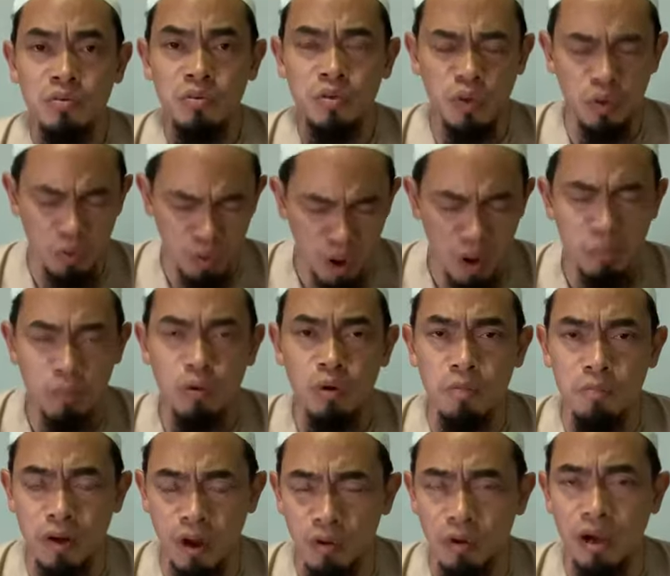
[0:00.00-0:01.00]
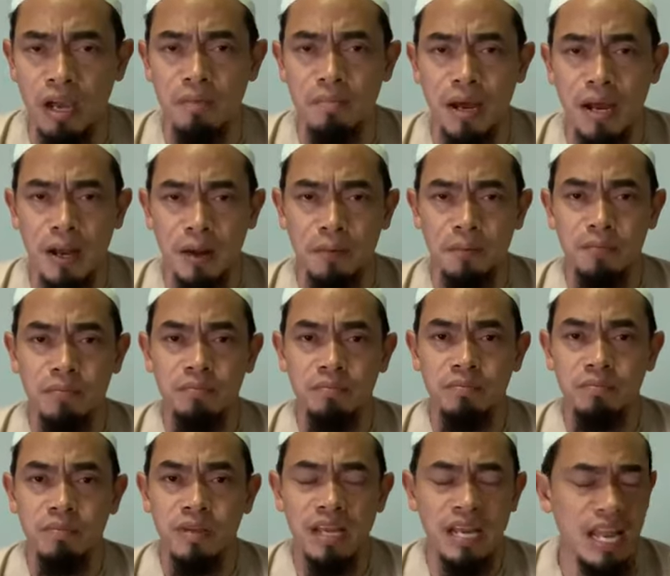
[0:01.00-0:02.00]
จงขอบคุณพระองค์ให้มาก
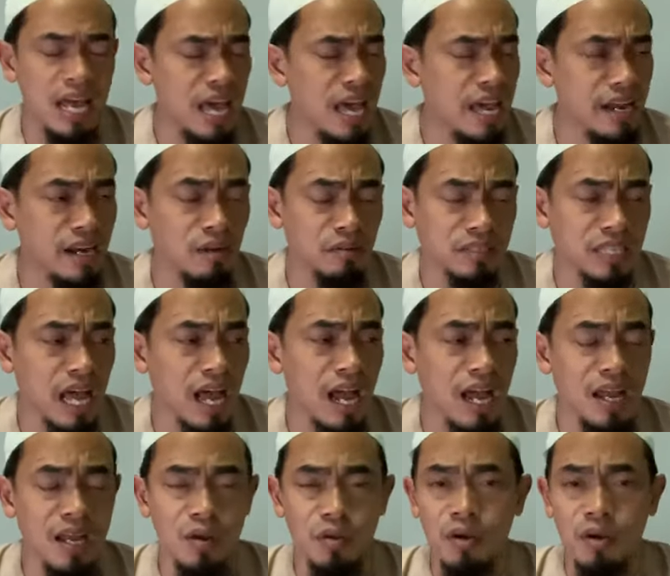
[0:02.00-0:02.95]
และให้เราตาย